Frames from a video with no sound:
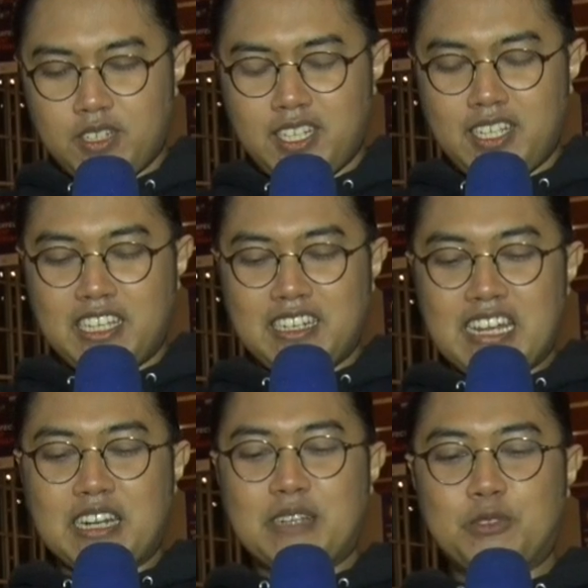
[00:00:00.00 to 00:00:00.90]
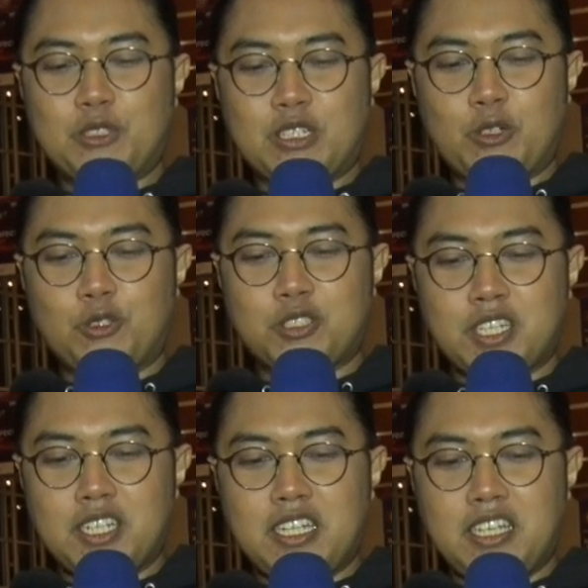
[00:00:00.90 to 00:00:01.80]
di dan
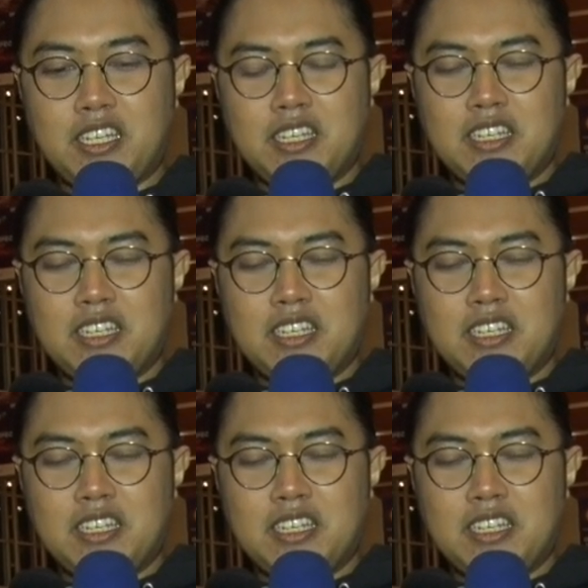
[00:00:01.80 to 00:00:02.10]
khususnya di